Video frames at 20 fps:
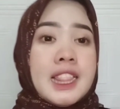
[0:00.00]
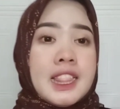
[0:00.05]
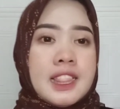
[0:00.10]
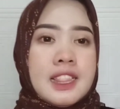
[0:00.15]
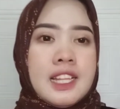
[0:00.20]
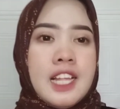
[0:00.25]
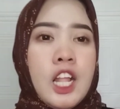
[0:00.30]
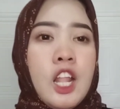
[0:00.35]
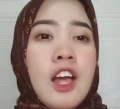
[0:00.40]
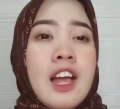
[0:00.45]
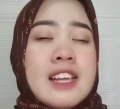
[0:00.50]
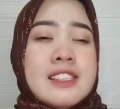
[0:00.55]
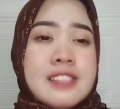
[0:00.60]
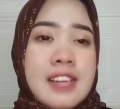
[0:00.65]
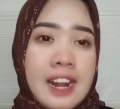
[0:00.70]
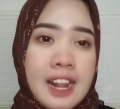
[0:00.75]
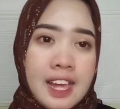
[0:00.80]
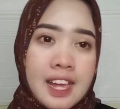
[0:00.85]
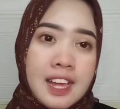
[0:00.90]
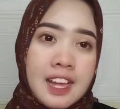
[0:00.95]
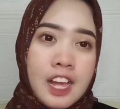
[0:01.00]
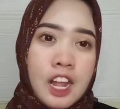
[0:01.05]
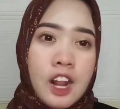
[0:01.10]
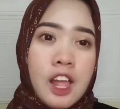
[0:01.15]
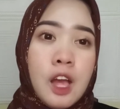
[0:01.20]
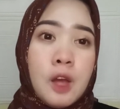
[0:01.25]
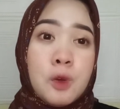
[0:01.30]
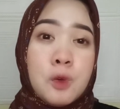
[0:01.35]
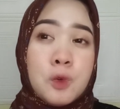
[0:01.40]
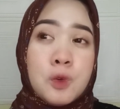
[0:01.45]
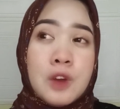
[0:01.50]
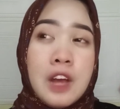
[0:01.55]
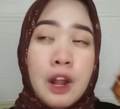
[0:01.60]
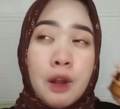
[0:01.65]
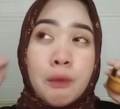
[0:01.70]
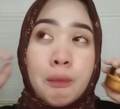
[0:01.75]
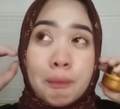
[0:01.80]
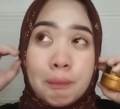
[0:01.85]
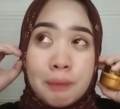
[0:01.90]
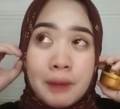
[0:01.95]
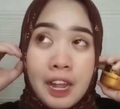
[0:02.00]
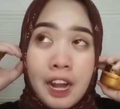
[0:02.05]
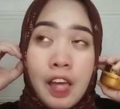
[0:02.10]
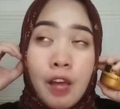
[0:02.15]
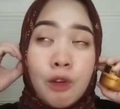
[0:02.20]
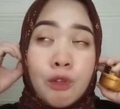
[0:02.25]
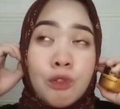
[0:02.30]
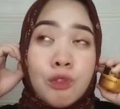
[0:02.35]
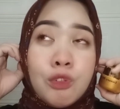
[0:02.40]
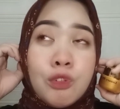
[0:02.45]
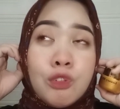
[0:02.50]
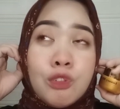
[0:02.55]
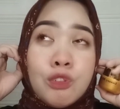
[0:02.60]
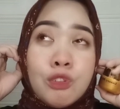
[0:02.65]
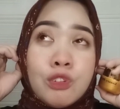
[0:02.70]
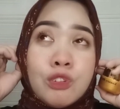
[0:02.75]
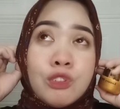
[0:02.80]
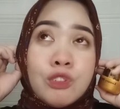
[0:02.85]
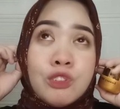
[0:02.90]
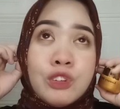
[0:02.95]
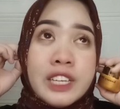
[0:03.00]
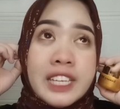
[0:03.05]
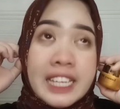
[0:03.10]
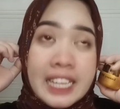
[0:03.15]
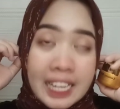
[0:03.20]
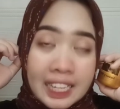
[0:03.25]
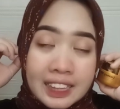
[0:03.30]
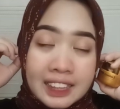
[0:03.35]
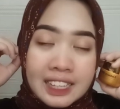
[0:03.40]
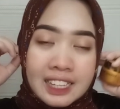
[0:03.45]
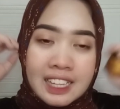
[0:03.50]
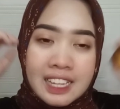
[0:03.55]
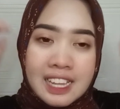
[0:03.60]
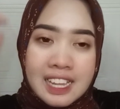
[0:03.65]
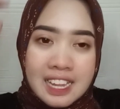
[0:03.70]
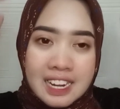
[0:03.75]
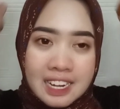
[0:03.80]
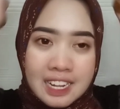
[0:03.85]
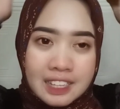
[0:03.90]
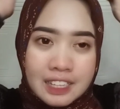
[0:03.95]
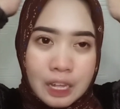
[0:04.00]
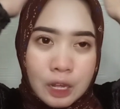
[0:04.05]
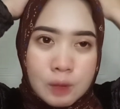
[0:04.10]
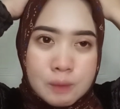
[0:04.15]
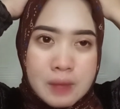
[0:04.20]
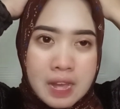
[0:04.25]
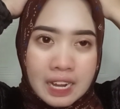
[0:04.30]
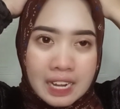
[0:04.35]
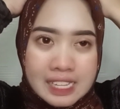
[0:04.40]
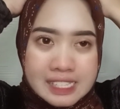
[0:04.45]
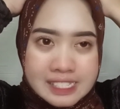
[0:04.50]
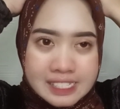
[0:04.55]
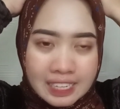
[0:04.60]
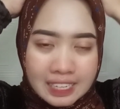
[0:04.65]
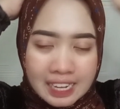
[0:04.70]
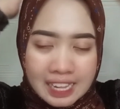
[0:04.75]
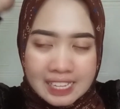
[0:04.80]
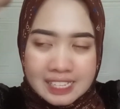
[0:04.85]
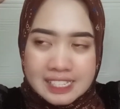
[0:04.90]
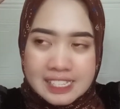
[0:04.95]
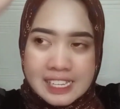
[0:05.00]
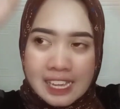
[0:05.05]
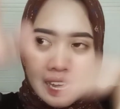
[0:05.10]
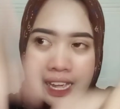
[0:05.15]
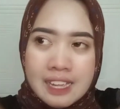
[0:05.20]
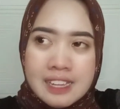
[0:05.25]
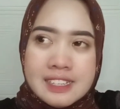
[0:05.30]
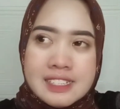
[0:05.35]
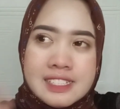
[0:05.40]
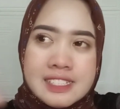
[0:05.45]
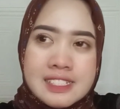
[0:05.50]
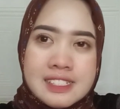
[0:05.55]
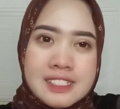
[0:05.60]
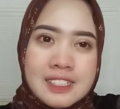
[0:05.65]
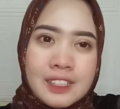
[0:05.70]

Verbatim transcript: kalau nggak salah kalau aku kalau aku ingat nanti aku bakalan cek lagi ya di twitter